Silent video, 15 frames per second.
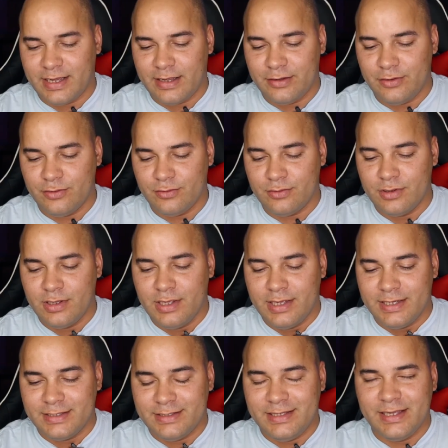año
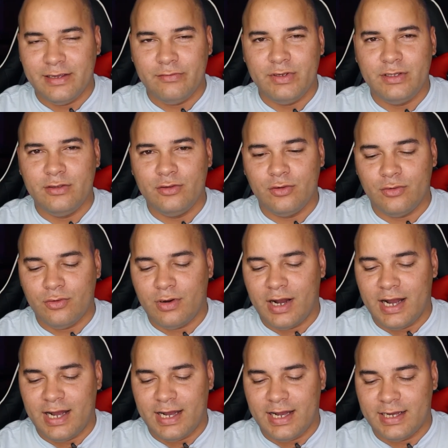debido
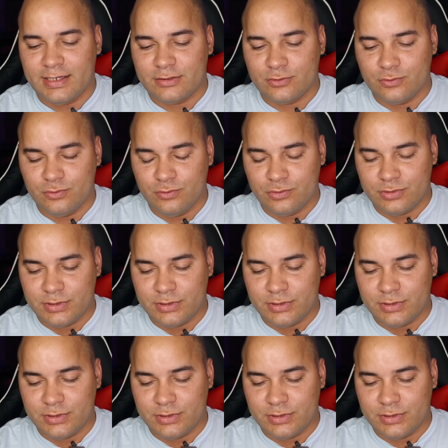a sus